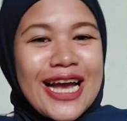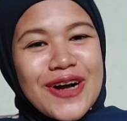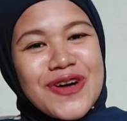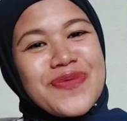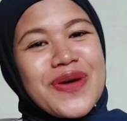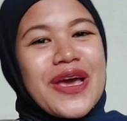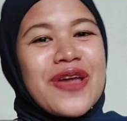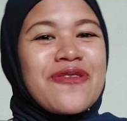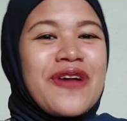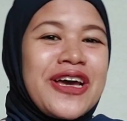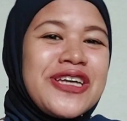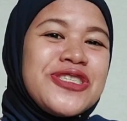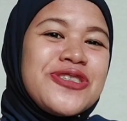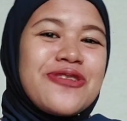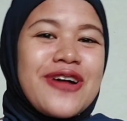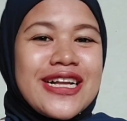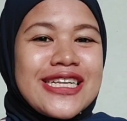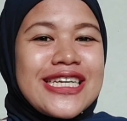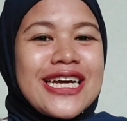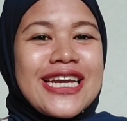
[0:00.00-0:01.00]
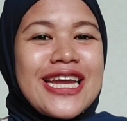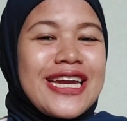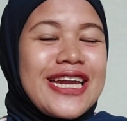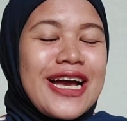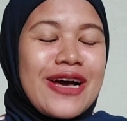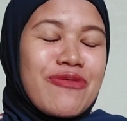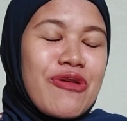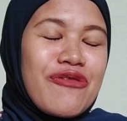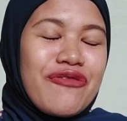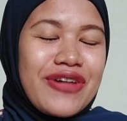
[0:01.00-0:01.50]
aku pengen waichu aja deh
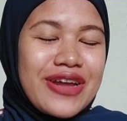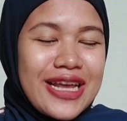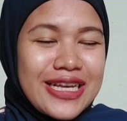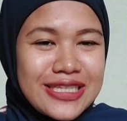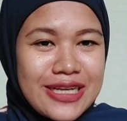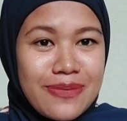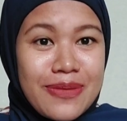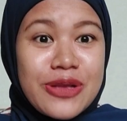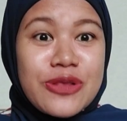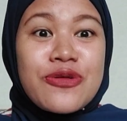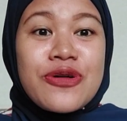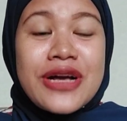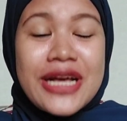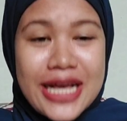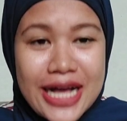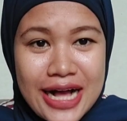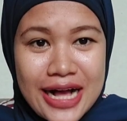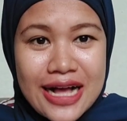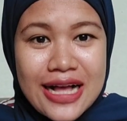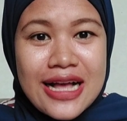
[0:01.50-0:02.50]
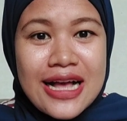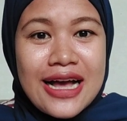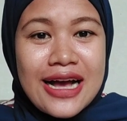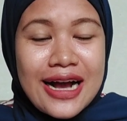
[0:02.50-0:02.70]
dengan manfaat yang sama tuh enggak.